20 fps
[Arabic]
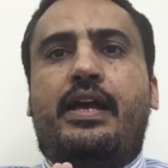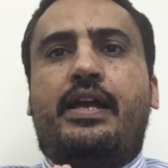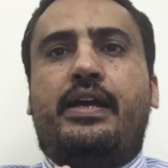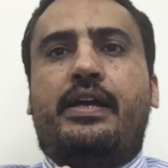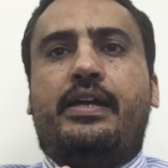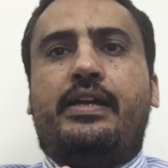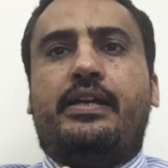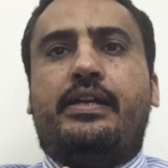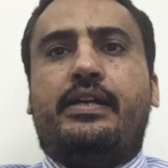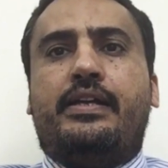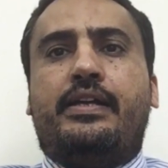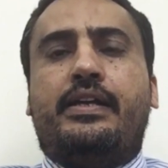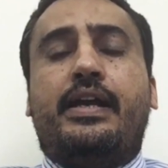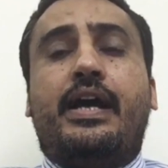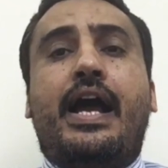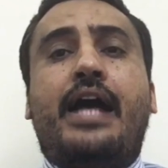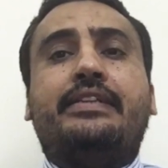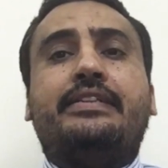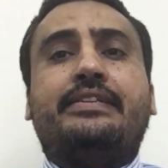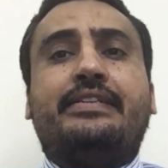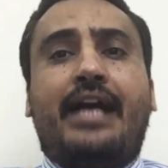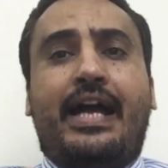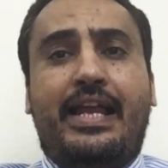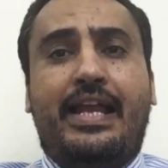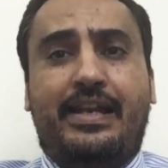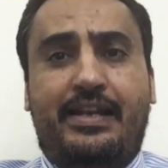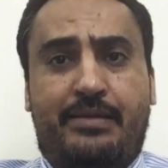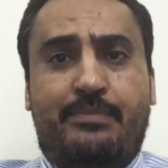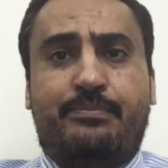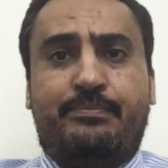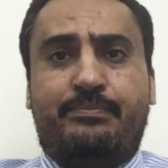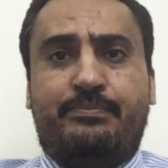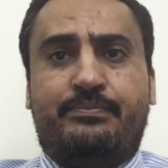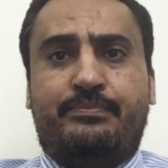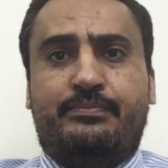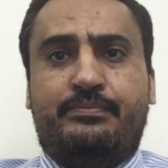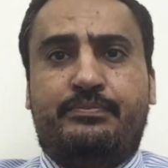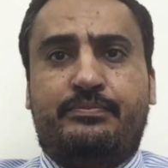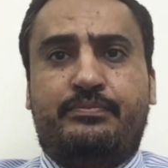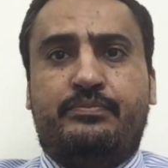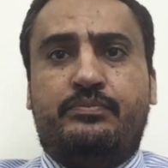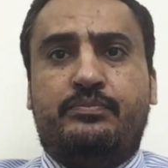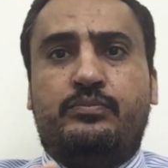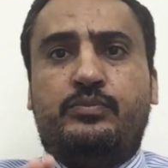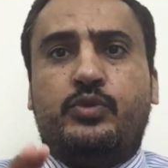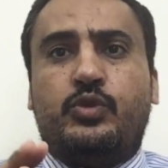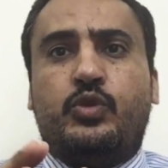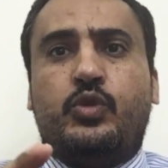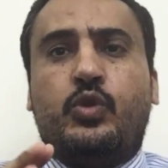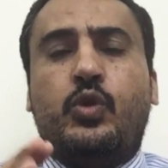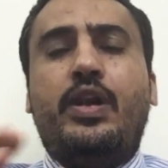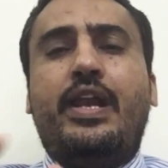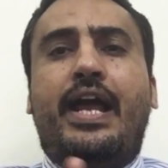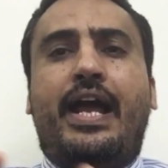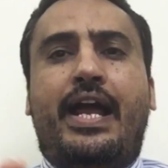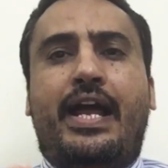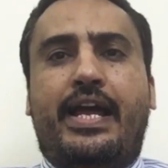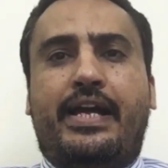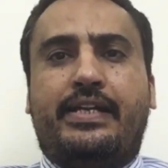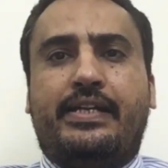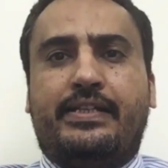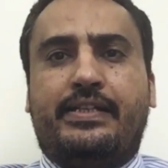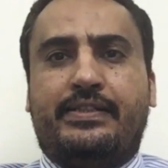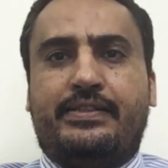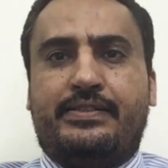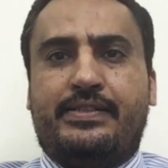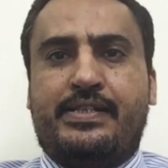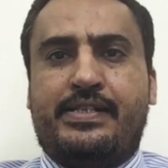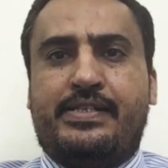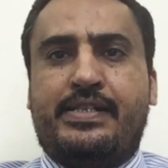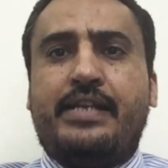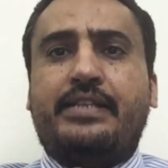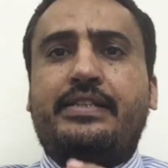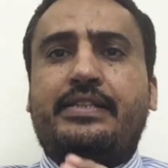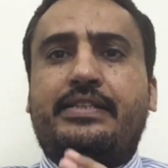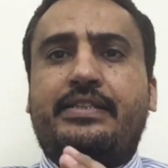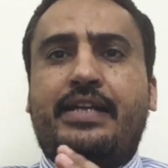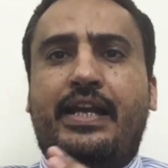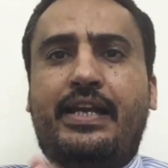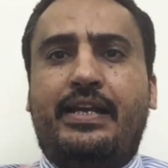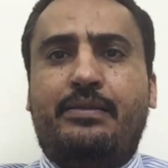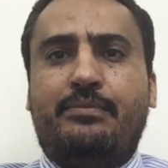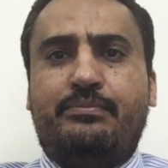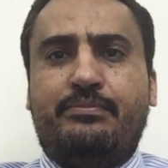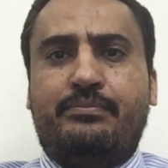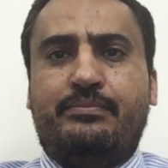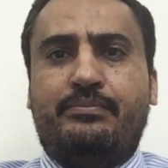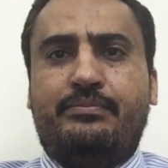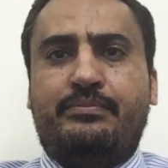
آه هتتعلم كل حاجه ازاي تتكلم